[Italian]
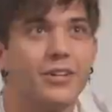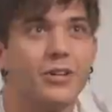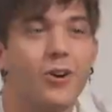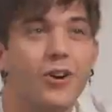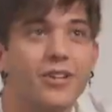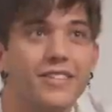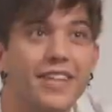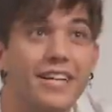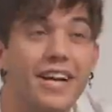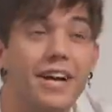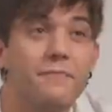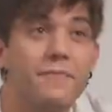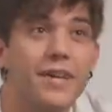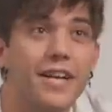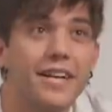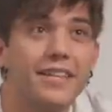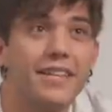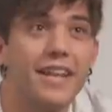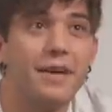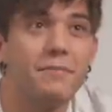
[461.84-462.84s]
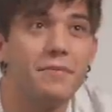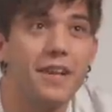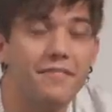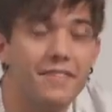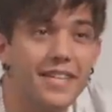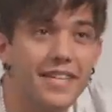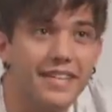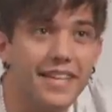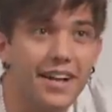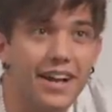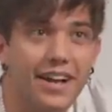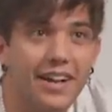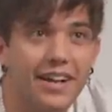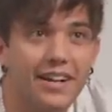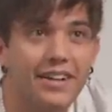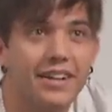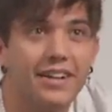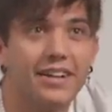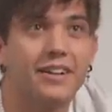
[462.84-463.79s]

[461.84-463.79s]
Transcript: Cosa cambierei della mia vita?